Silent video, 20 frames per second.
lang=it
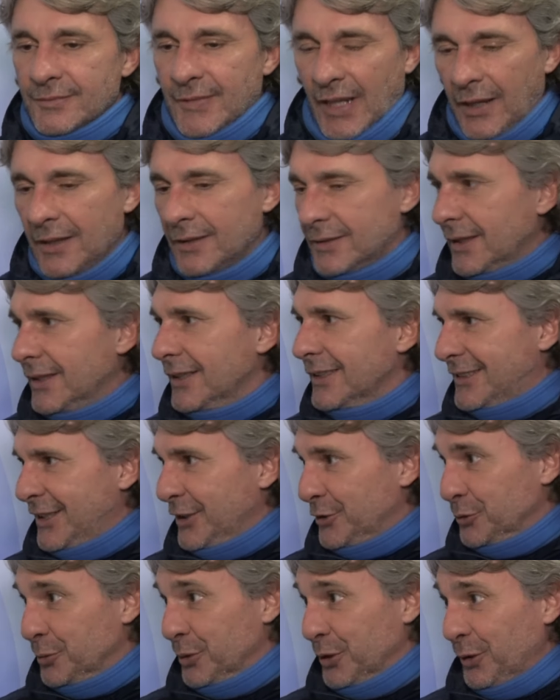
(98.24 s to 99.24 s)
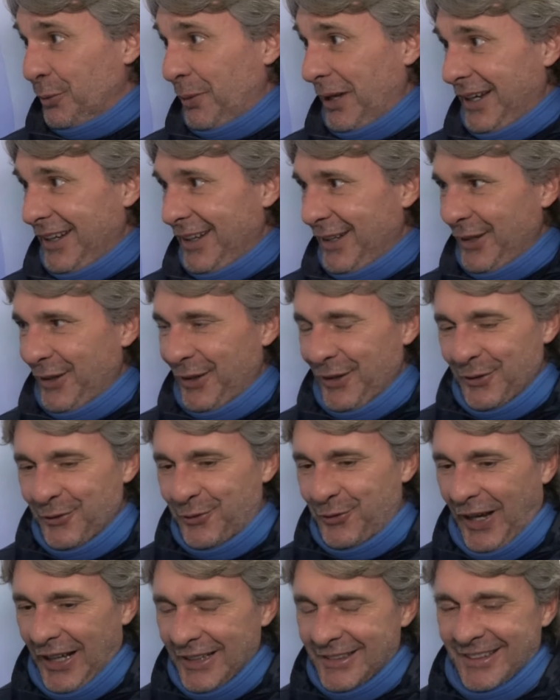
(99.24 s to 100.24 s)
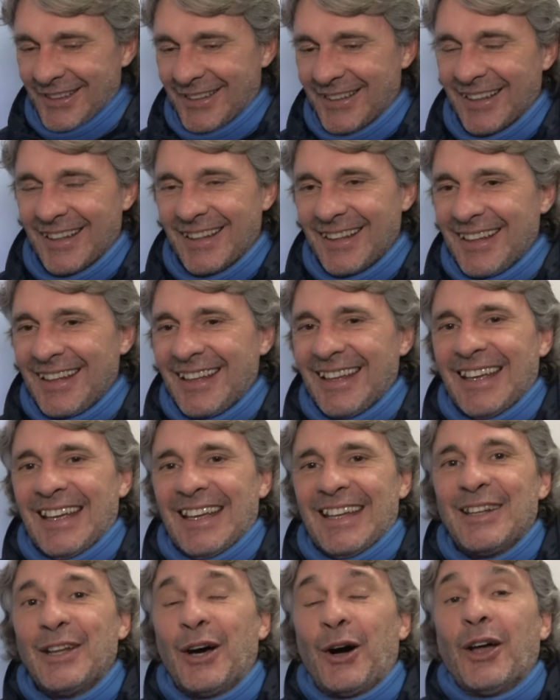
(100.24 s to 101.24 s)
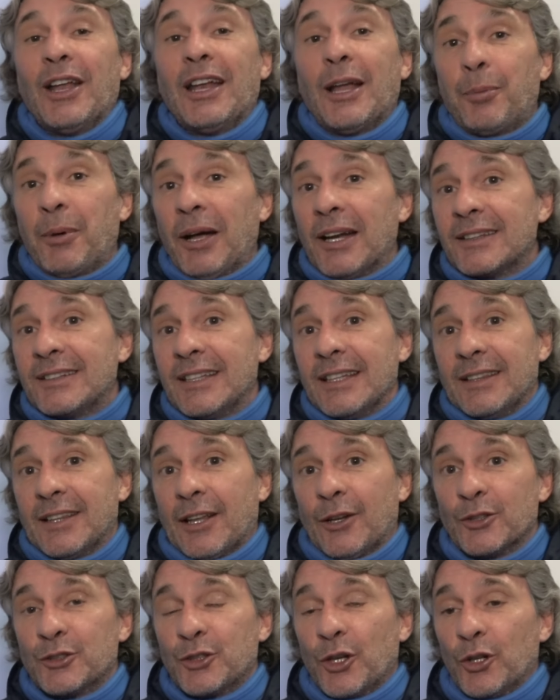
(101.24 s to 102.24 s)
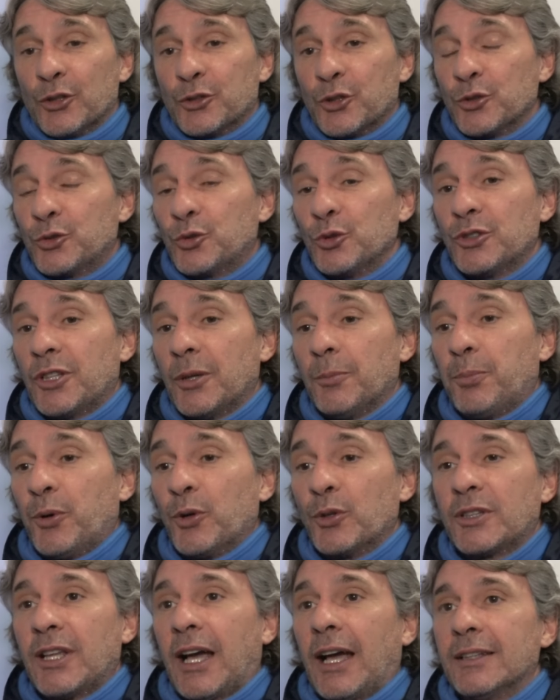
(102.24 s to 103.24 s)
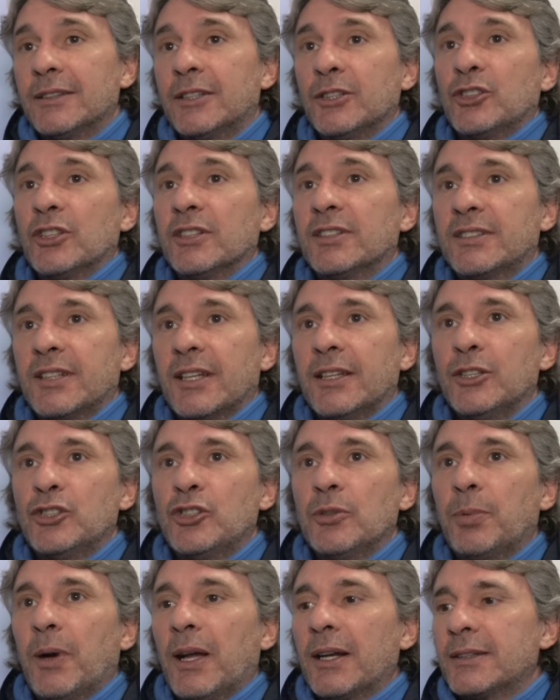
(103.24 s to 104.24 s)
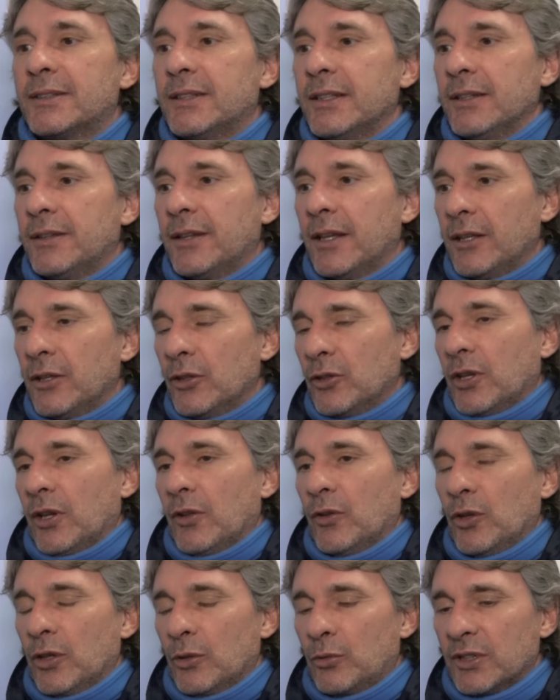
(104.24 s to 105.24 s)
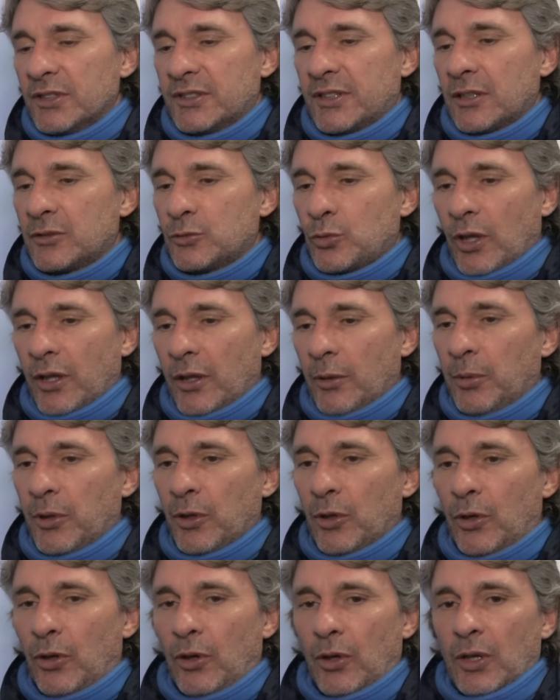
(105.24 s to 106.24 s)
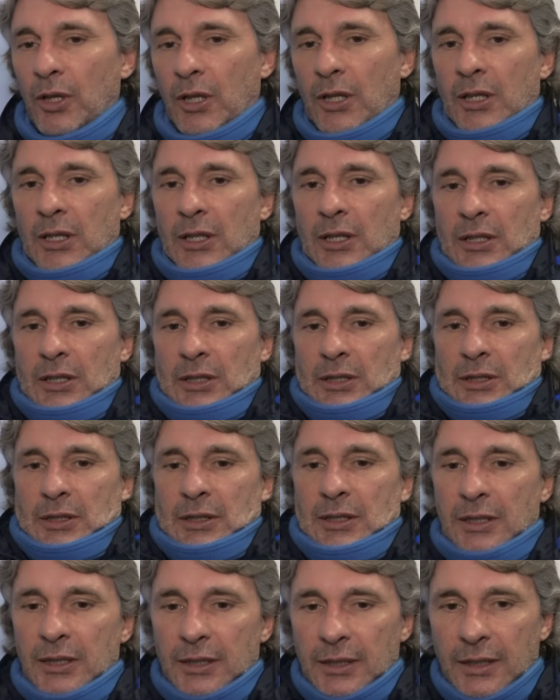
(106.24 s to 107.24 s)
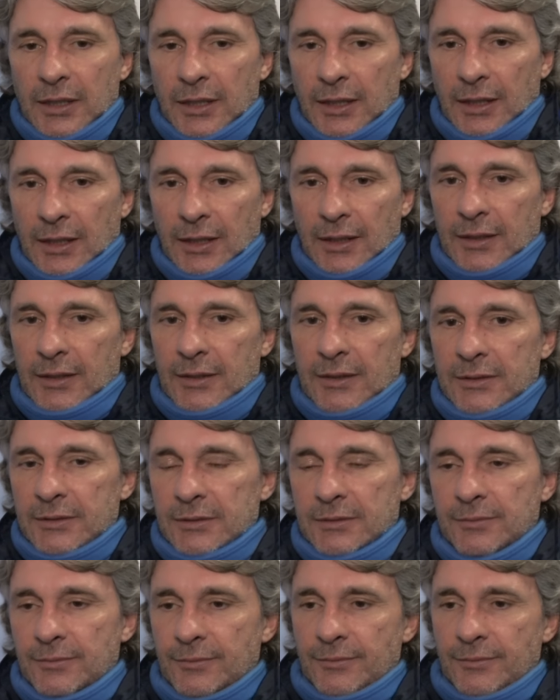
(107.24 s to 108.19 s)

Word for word: Eh, si inizia subito bene, no? Infatti. No, è la partita, lo so, sono tutte importanti, c'è 16 partite, io credo che questa squadra però... Eh,